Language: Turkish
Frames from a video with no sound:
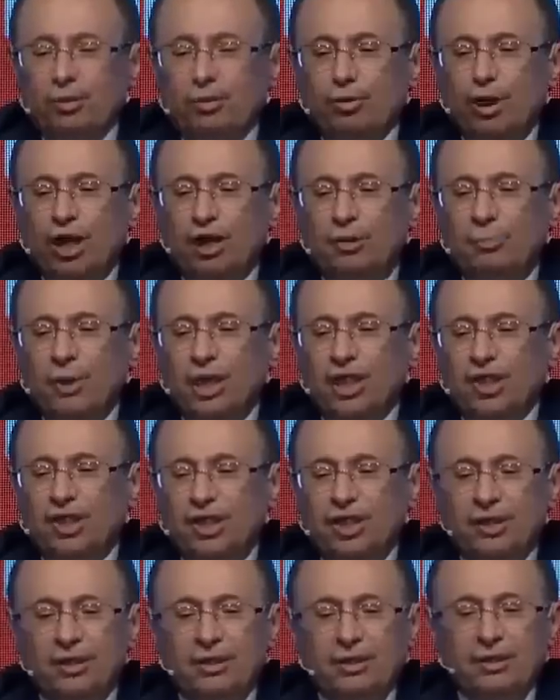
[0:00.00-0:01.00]
Üretmek
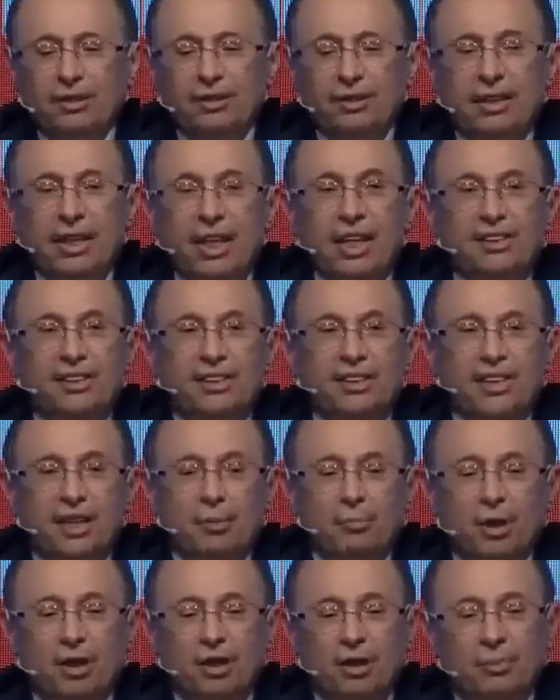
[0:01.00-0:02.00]
için,
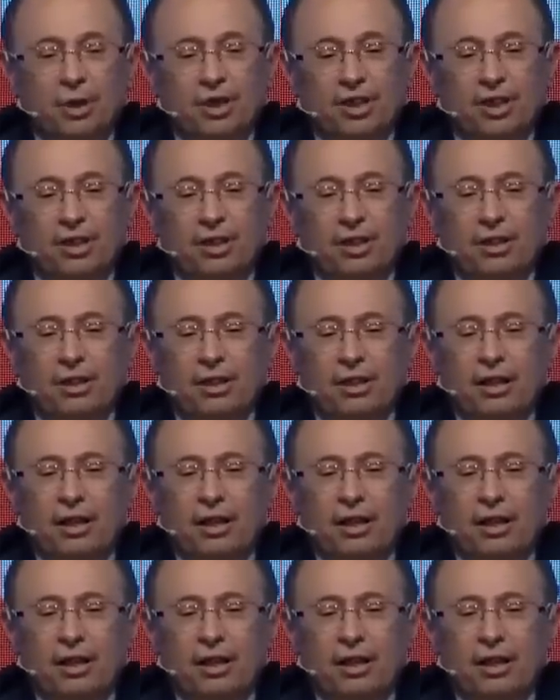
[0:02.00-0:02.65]
tesise bakım için,